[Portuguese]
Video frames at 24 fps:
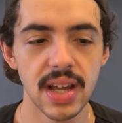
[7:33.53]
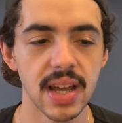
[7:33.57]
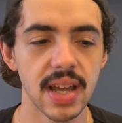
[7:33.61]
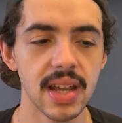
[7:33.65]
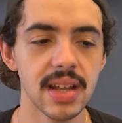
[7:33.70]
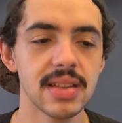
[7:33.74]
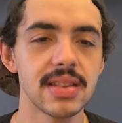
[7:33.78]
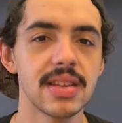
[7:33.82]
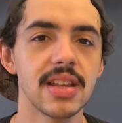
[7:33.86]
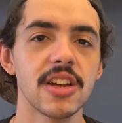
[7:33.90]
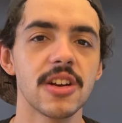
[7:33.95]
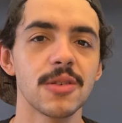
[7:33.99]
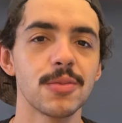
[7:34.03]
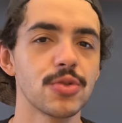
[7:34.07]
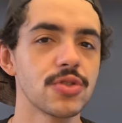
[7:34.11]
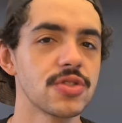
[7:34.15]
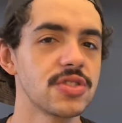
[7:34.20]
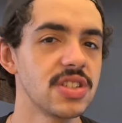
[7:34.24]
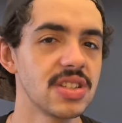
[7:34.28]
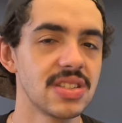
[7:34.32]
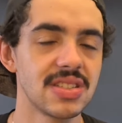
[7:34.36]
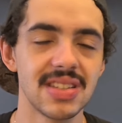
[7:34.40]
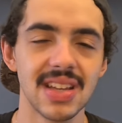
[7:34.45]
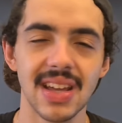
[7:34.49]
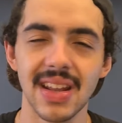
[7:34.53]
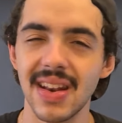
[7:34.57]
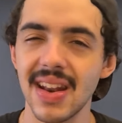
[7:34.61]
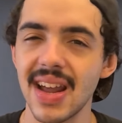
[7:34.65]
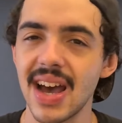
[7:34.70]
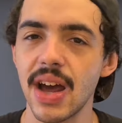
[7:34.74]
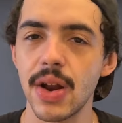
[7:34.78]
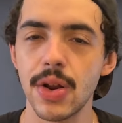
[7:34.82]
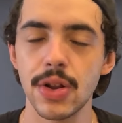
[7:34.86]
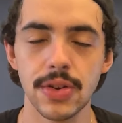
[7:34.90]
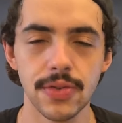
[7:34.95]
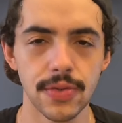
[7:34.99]
em termos de
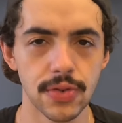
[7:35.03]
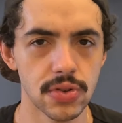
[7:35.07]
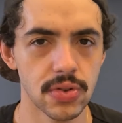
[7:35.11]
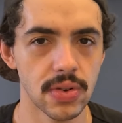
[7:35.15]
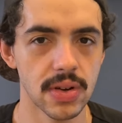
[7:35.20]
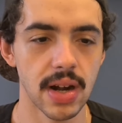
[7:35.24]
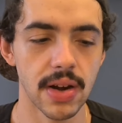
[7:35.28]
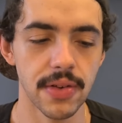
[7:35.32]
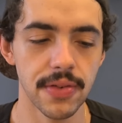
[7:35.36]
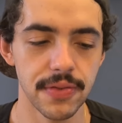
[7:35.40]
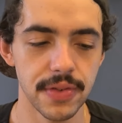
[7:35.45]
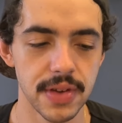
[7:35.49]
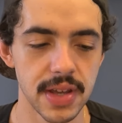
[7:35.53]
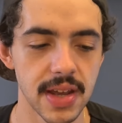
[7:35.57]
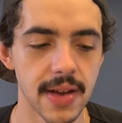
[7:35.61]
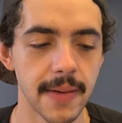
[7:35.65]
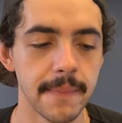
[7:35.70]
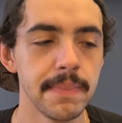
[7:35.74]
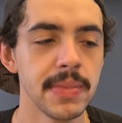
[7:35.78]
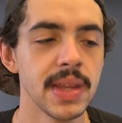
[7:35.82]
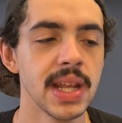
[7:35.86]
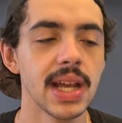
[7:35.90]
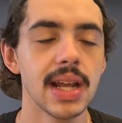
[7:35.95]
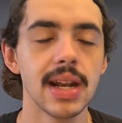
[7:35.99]
cenário de fotografia,